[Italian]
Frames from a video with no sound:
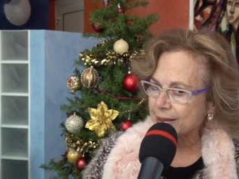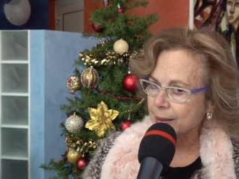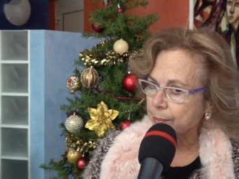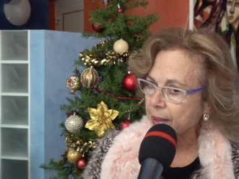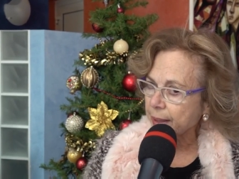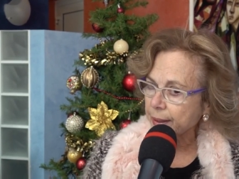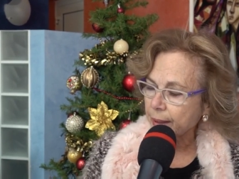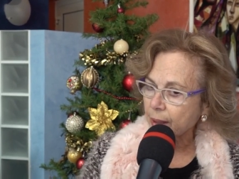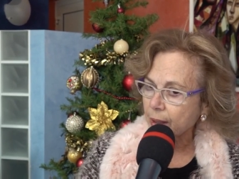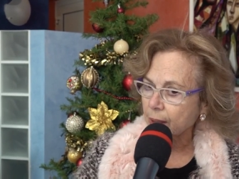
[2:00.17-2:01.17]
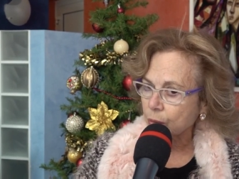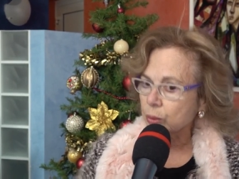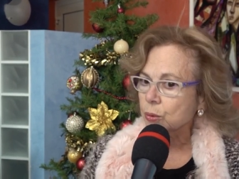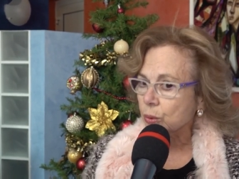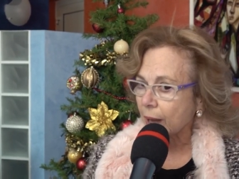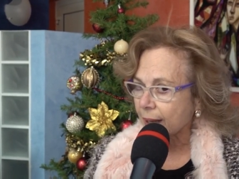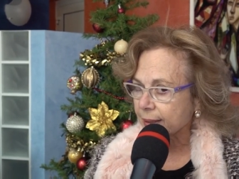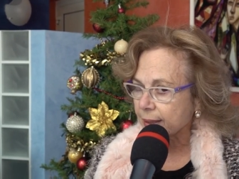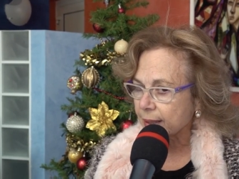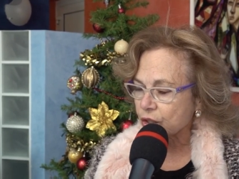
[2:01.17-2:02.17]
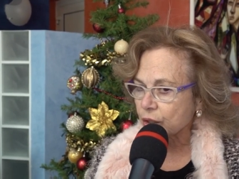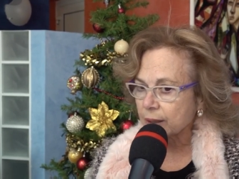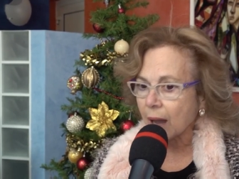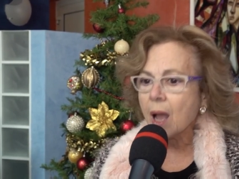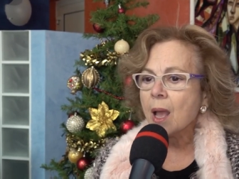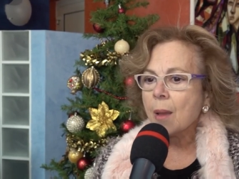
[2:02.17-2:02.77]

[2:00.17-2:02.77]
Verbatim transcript: questi beni eh, culturali della città,